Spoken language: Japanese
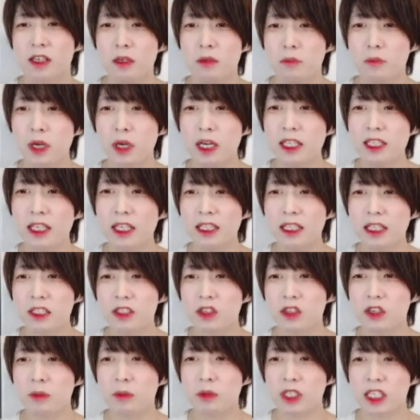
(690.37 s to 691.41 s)
マイデアレス
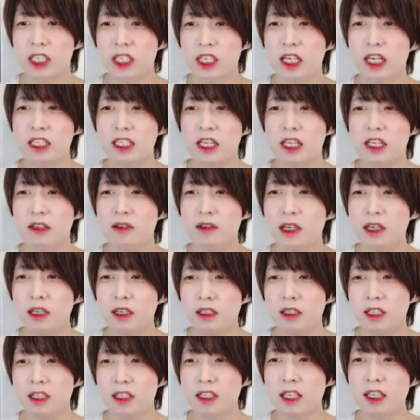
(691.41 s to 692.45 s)
株式会社には
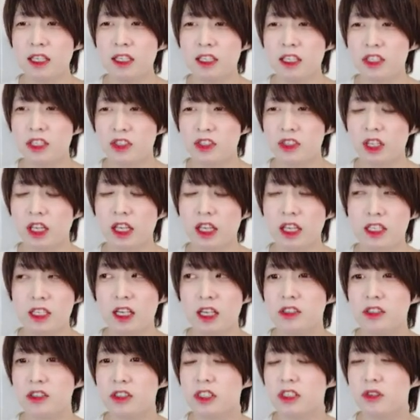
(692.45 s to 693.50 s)
2020年1
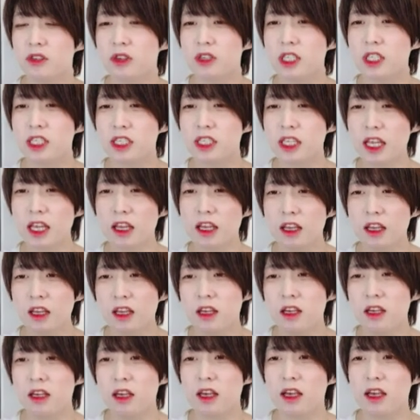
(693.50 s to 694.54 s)
月に上院して、
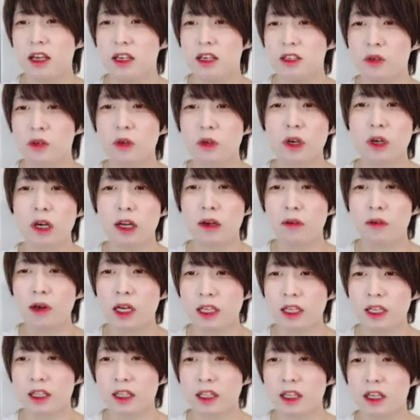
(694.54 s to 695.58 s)
えー、そこからは
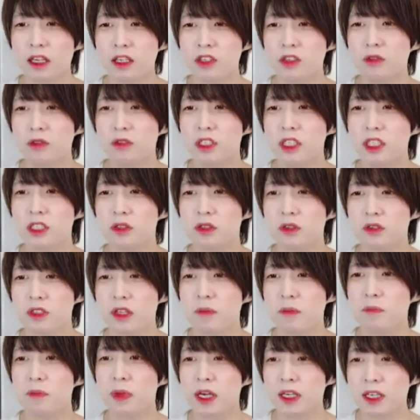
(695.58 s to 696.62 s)
インタラクション実装
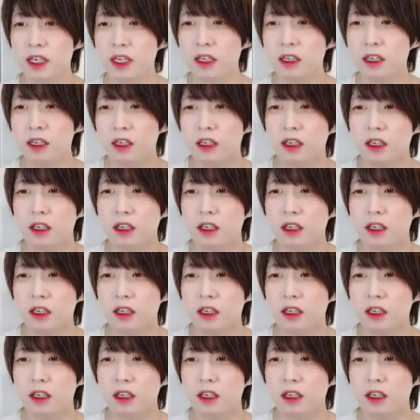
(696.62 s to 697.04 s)
全般や、